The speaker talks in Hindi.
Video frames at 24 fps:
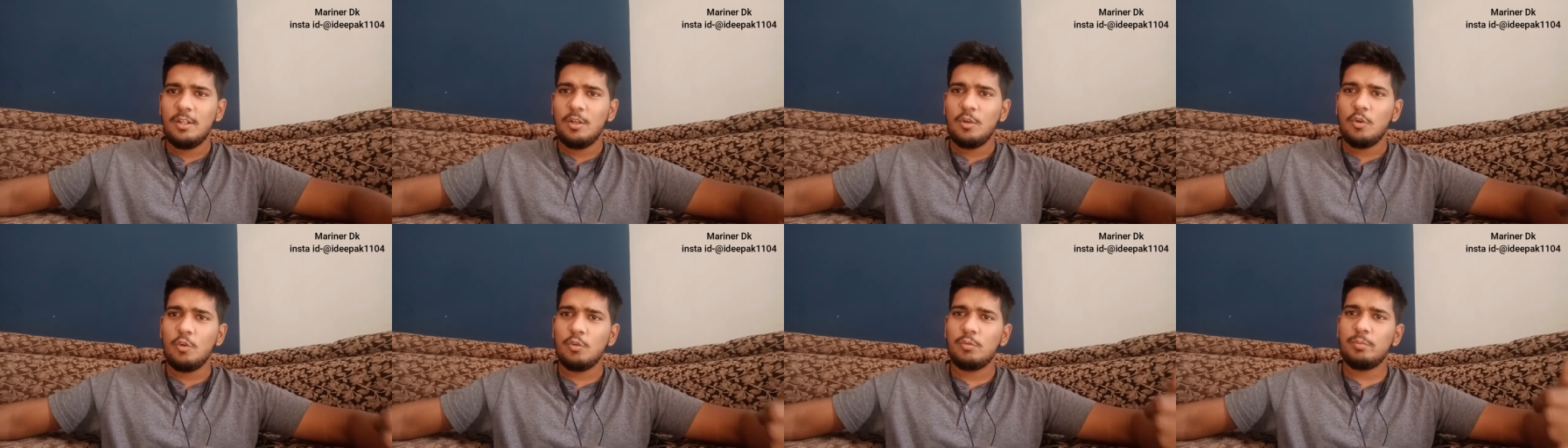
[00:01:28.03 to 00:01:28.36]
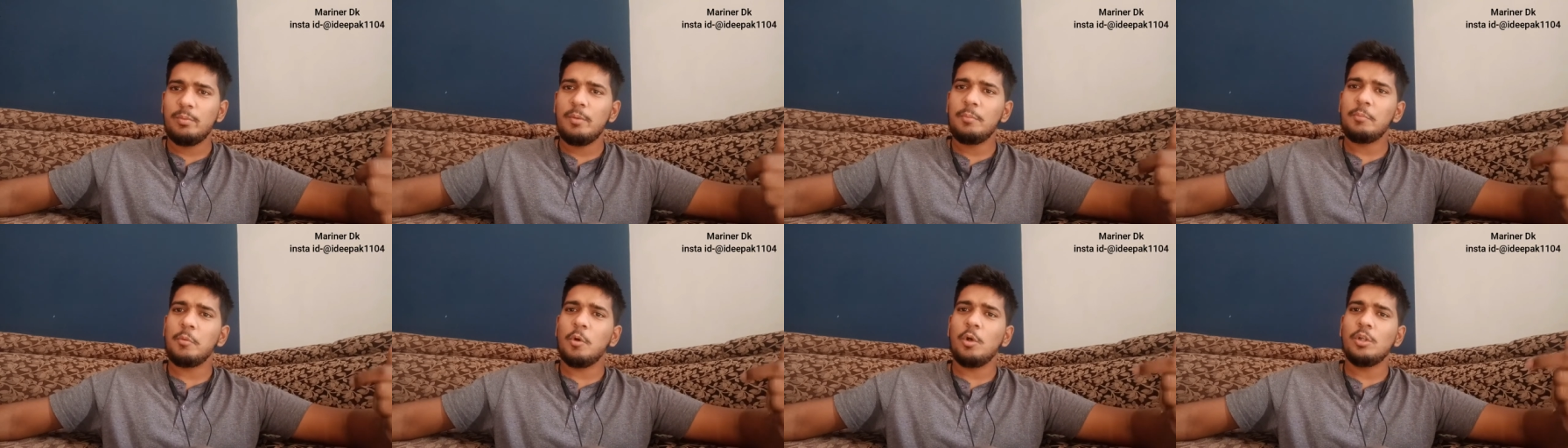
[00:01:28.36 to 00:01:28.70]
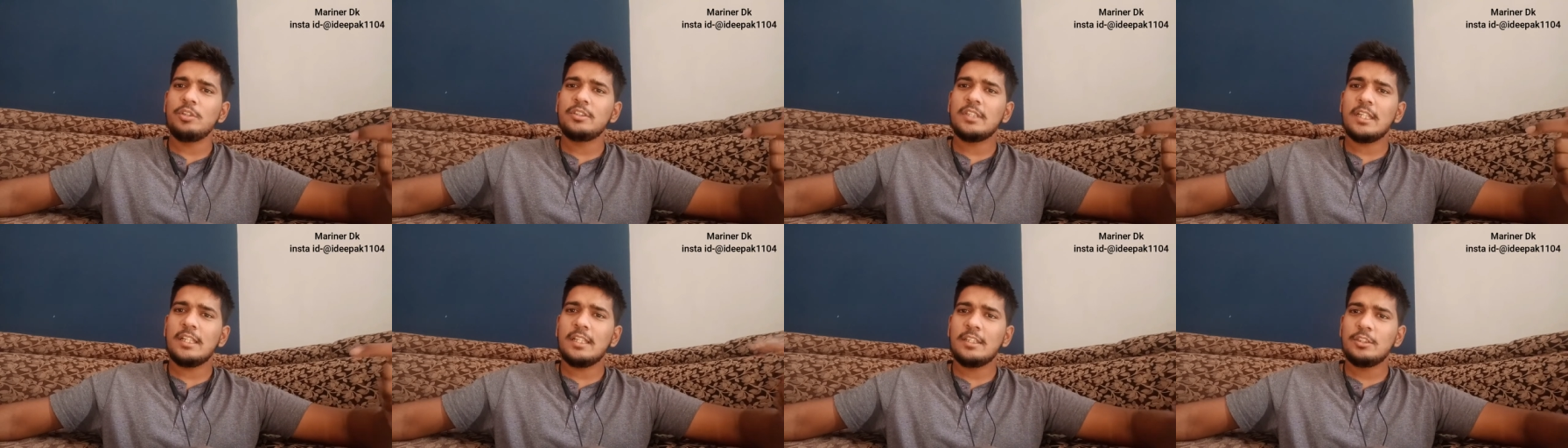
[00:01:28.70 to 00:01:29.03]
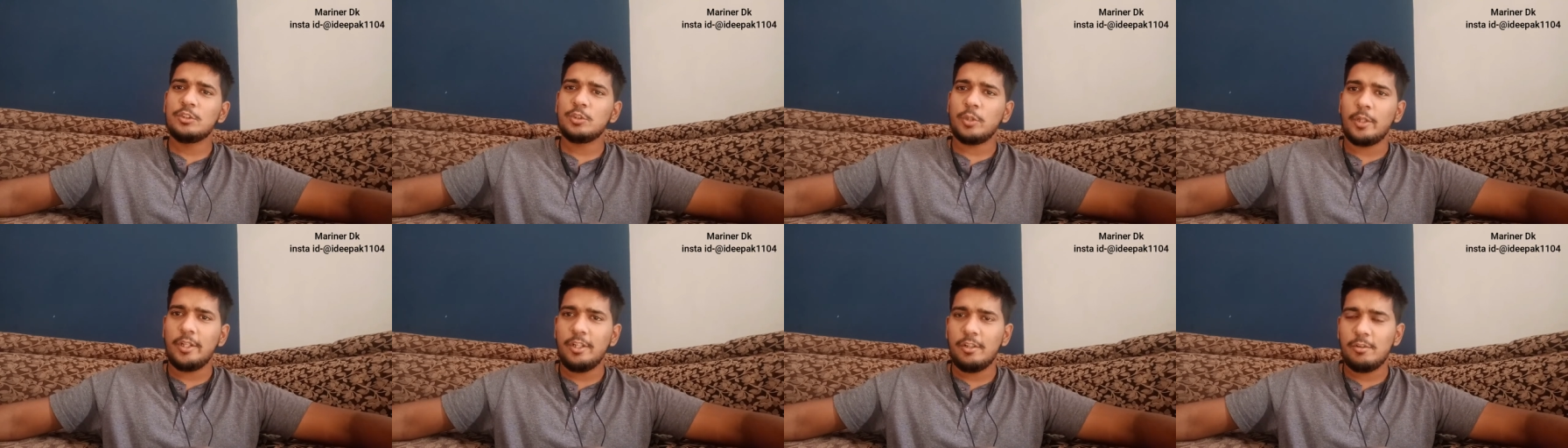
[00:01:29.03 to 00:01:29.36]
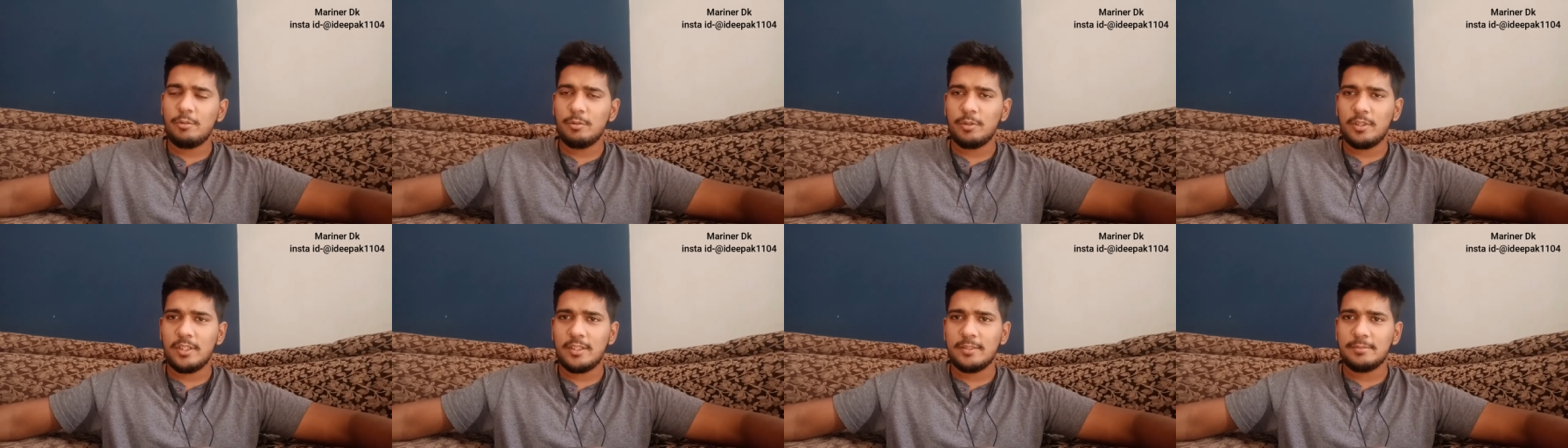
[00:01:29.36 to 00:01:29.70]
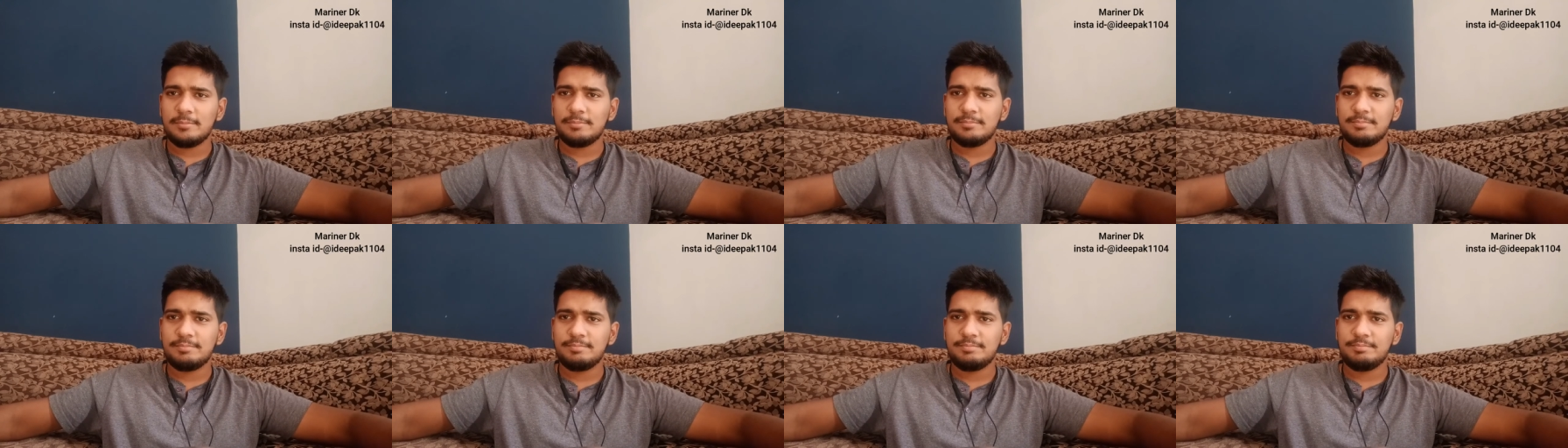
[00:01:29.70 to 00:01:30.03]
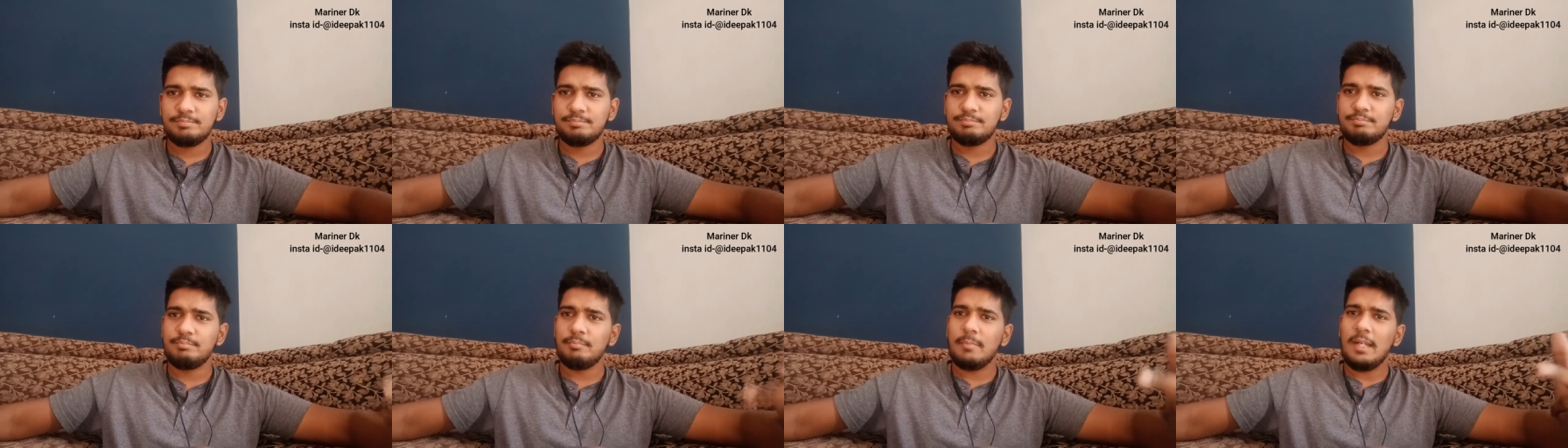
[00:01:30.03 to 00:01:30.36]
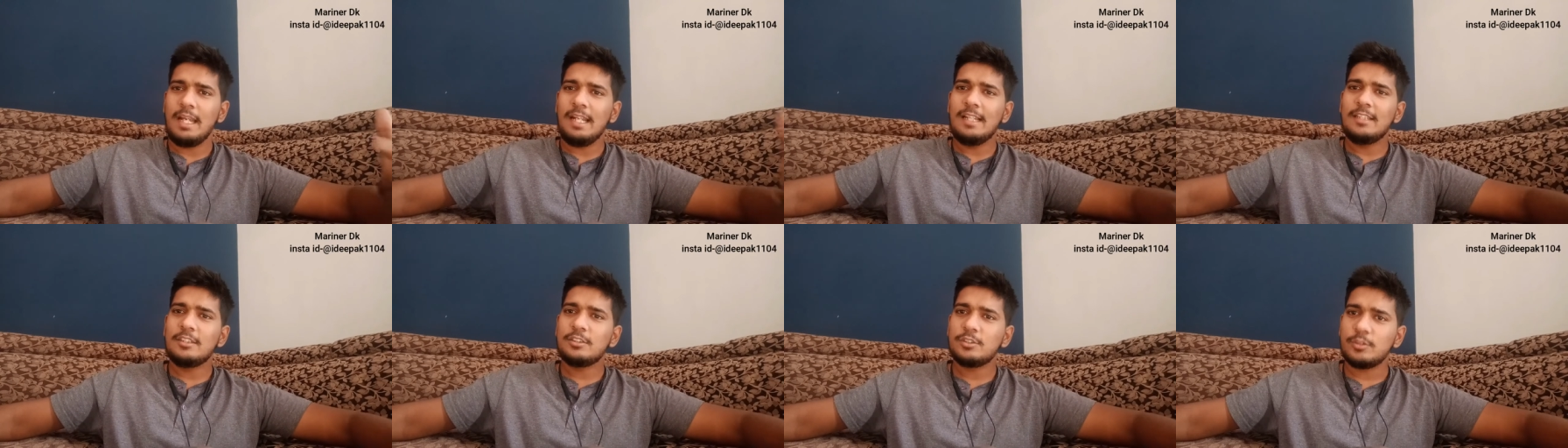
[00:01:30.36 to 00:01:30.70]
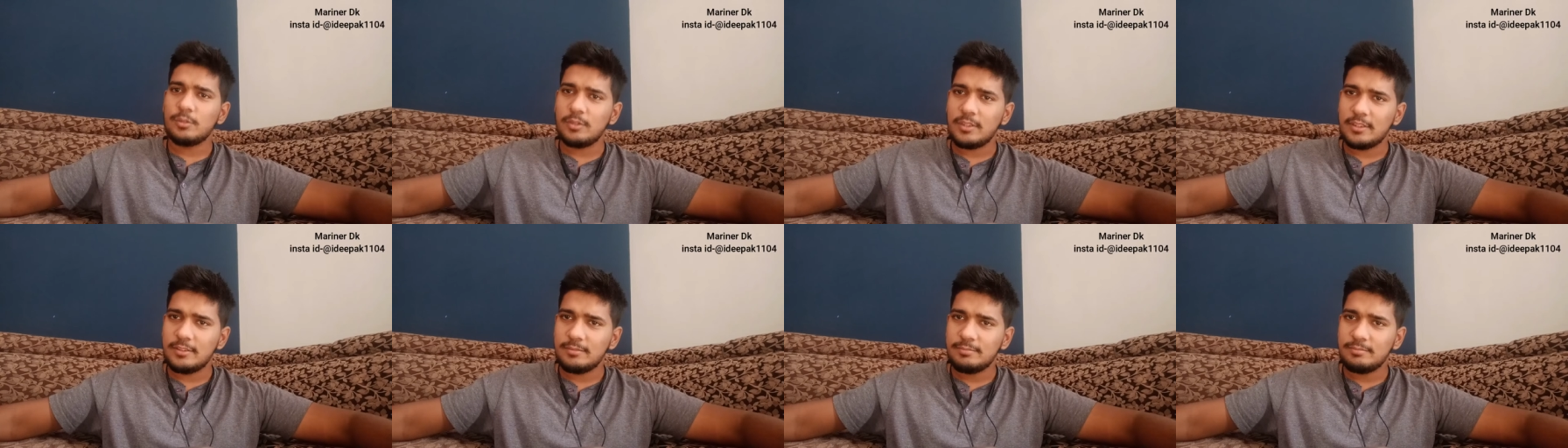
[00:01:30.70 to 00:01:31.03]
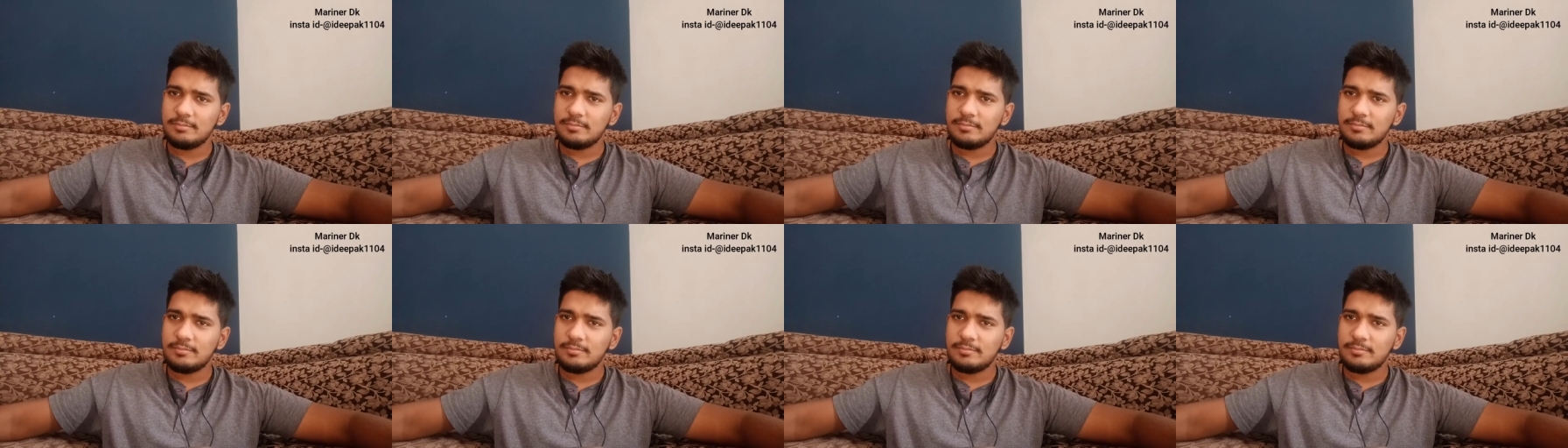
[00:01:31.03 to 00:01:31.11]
उसमें बहुत ज़्यादा जॉइंट्स होना बैंड्स होना